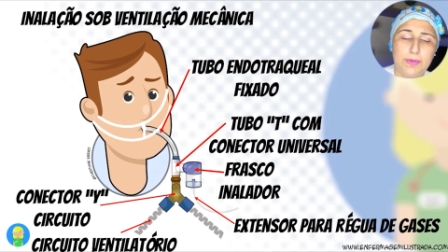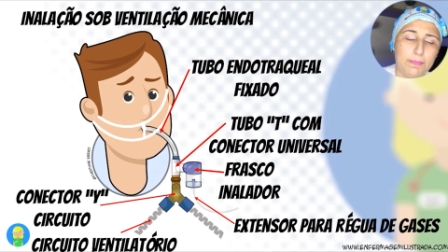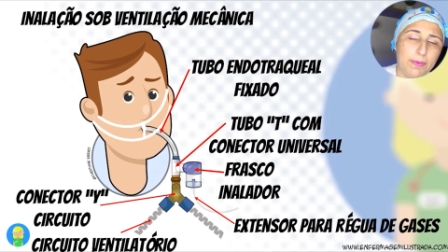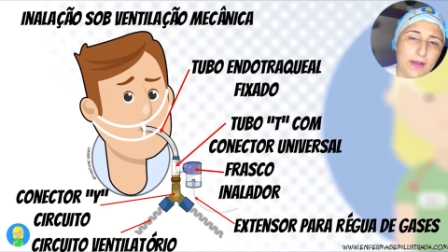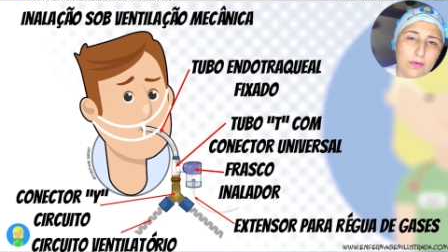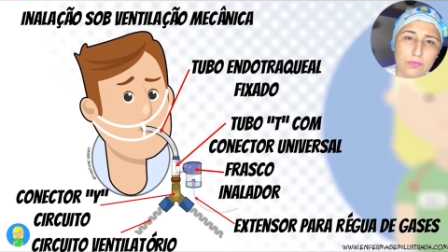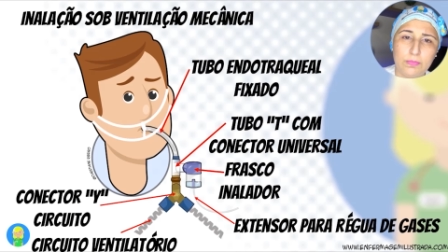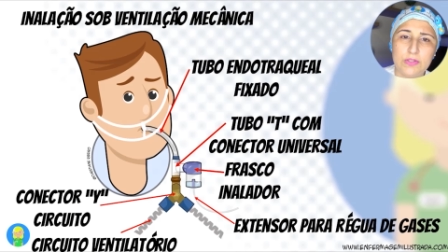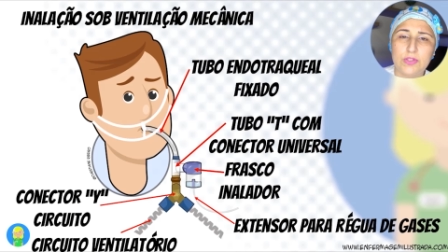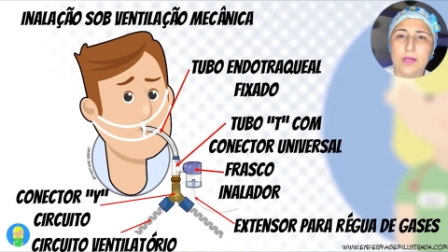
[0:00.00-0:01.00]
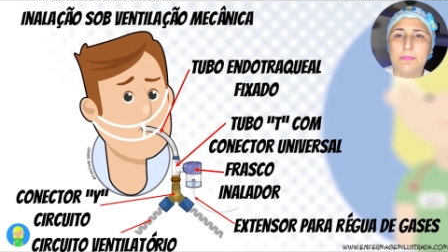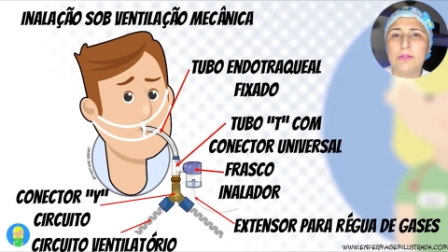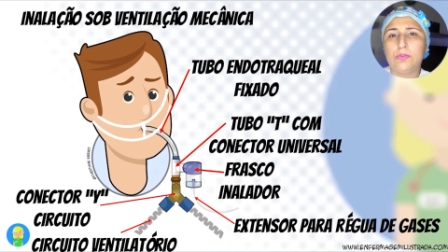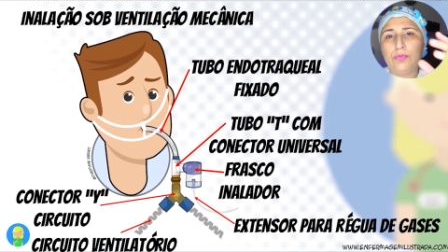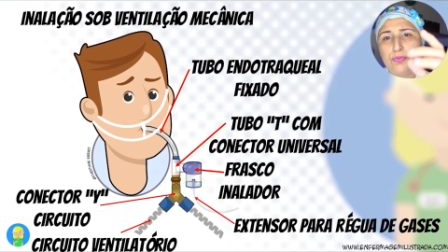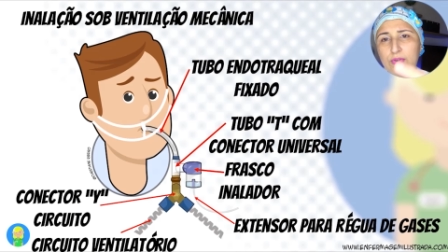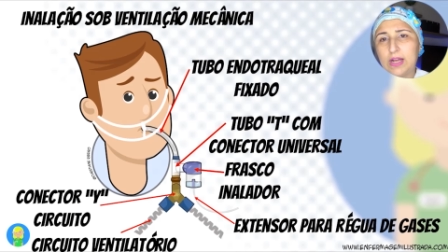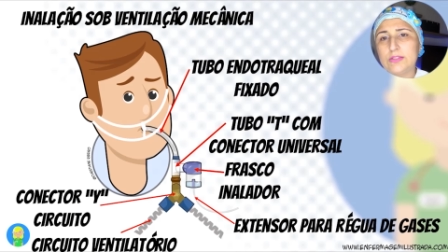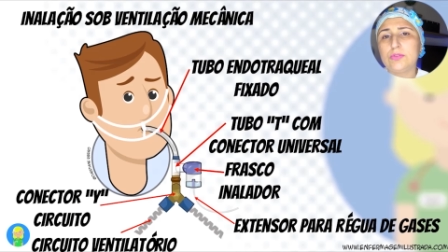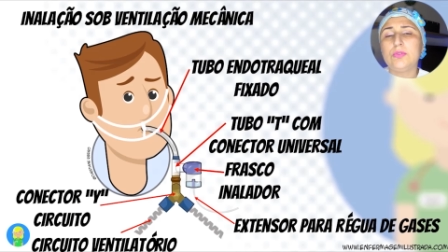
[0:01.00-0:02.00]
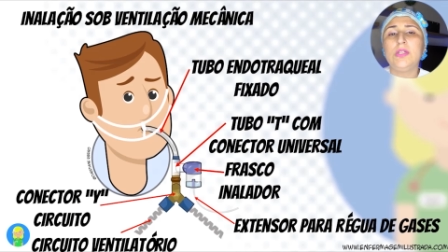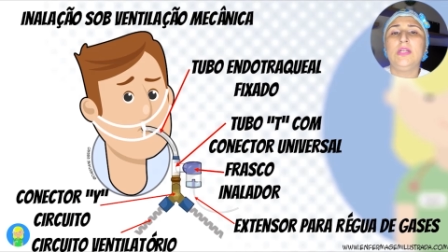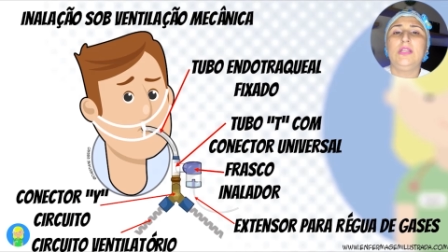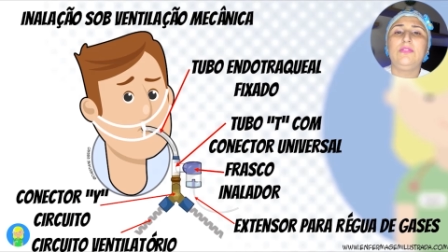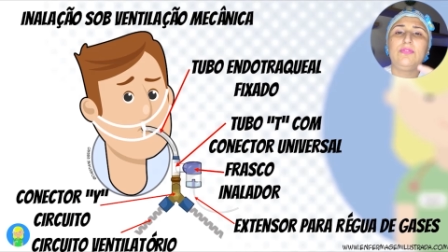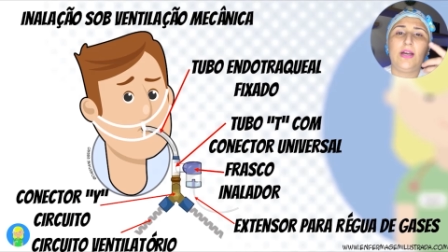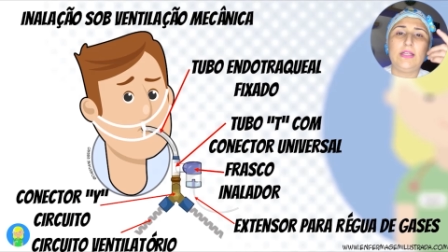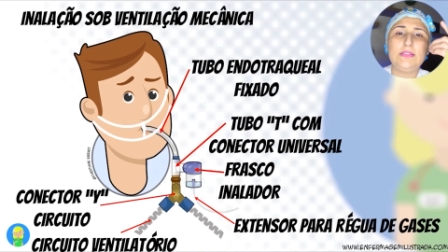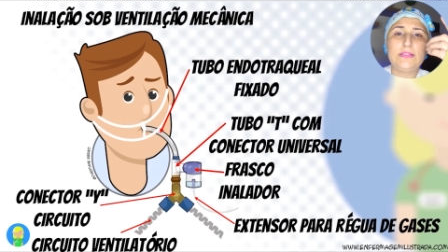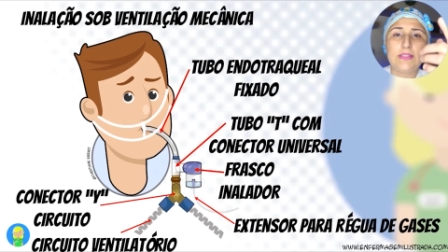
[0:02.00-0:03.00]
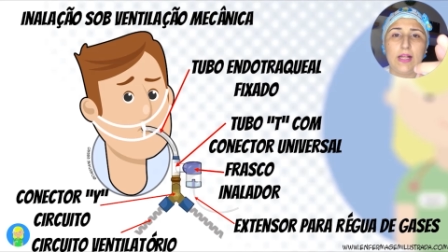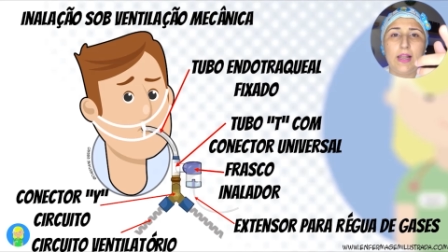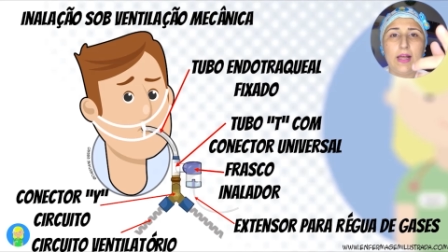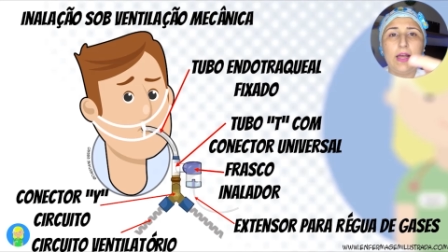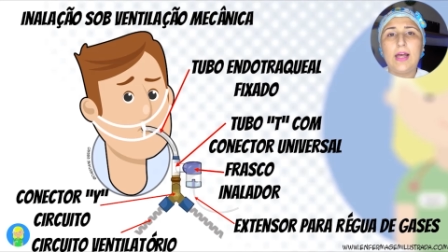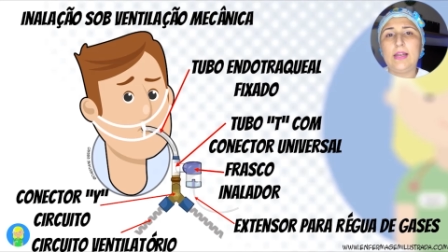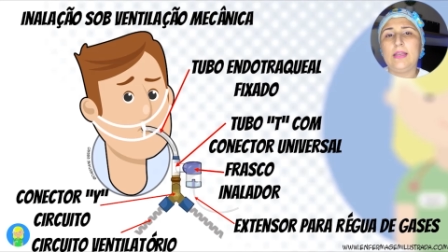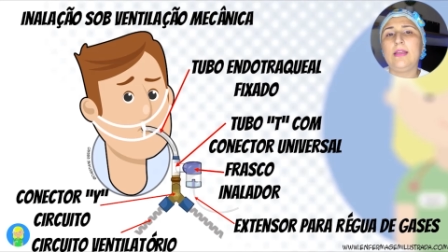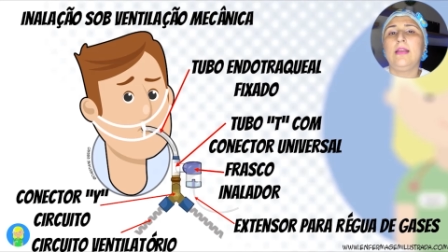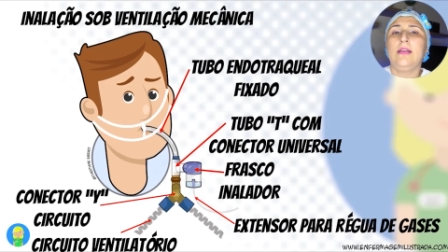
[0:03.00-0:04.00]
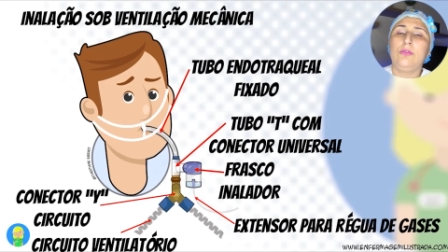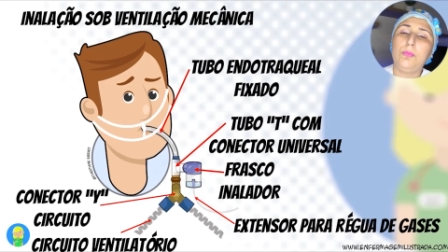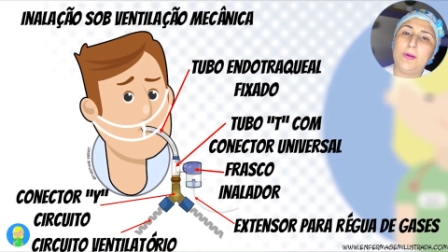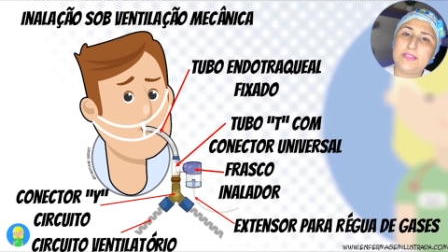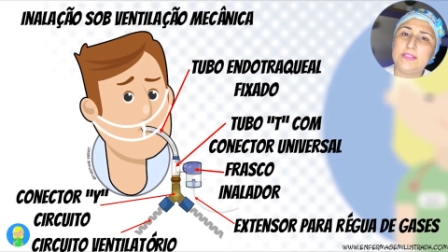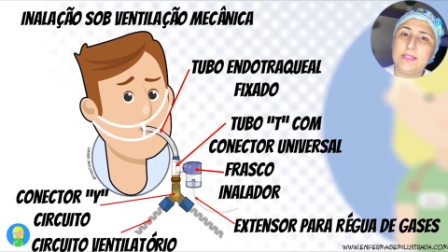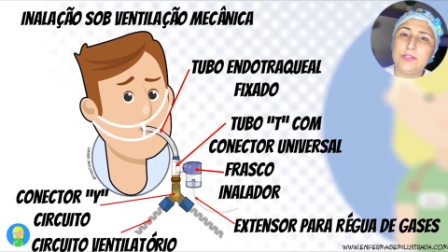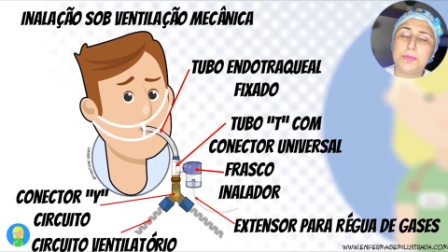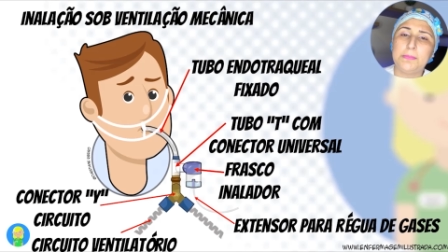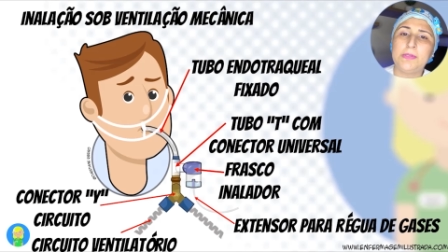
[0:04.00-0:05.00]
preparo do medicamento do frasco e vai instalar ali no paciente para